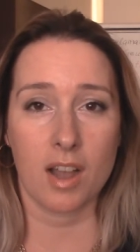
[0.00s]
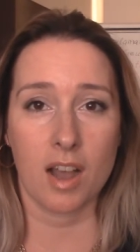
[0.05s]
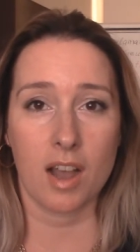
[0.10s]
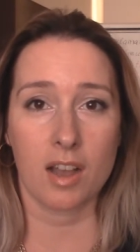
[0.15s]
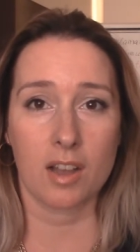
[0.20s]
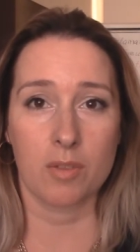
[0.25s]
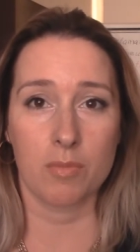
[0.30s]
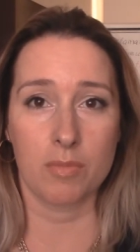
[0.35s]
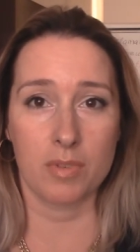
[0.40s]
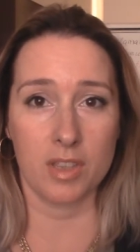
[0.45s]

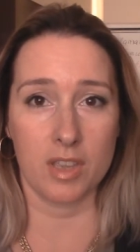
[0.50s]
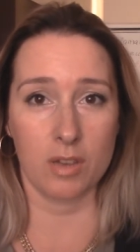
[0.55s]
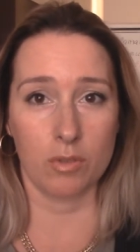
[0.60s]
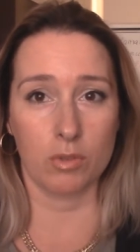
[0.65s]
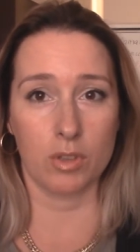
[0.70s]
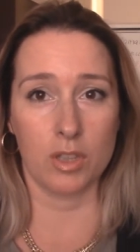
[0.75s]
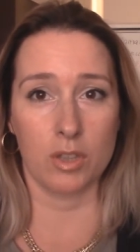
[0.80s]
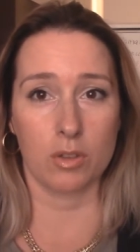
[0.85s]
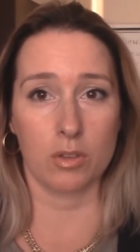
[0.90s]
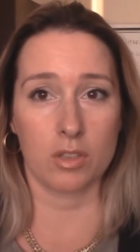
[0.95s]
как мне
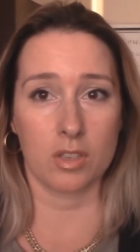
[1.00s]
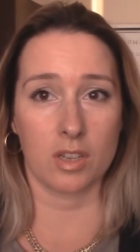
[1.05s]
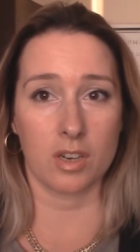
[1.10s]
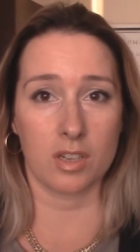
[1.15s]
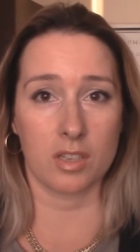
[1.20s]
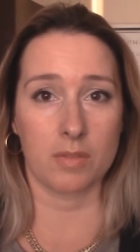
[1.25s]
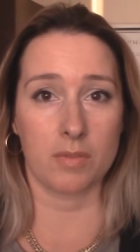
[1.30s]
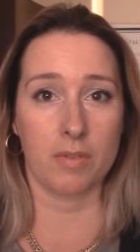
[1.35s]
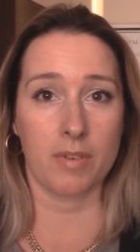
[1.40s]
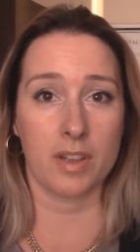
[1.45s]
удается
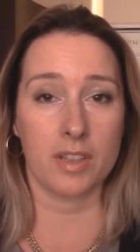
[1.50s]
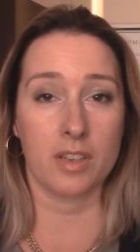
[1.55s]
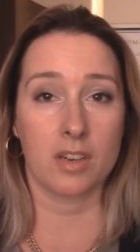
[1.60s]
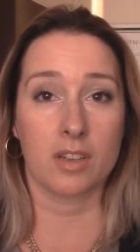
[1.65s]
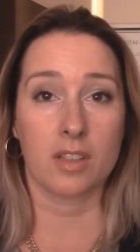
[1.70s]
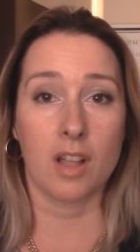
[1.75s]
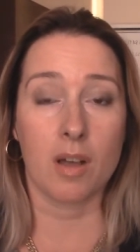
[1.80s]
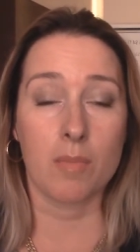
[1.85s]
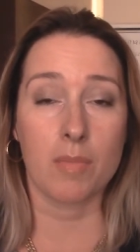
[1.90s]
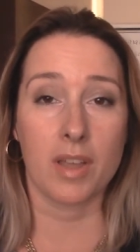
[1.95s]
развивать
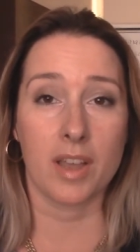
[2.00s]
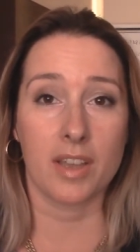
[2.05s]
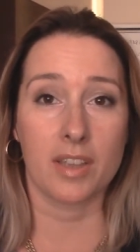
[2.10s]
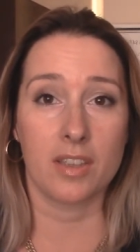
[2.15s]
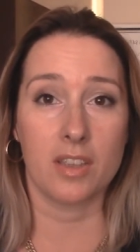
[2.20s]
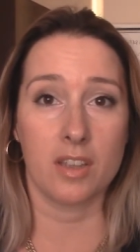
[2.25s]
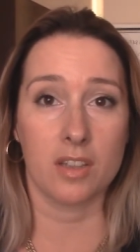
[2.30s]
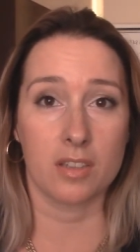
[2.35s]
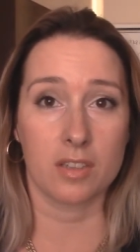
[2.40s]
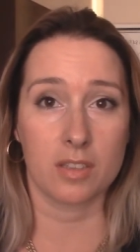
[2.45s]
рекламное
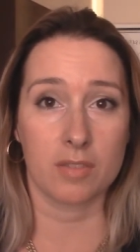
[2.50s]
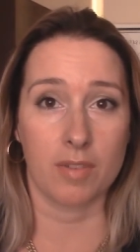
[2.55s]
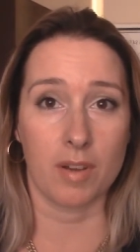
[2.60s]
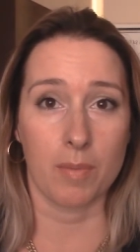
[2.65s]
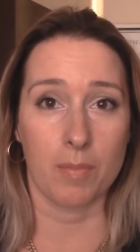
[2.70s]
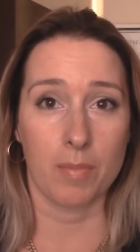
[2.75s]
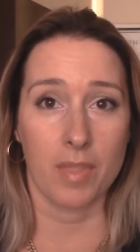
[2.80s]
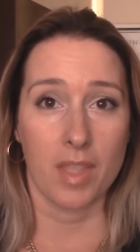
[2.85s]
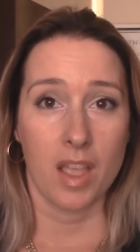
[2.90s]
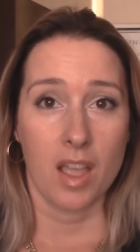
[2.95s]

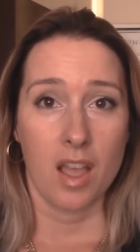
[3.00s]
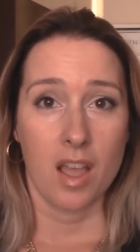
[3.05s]
агентство.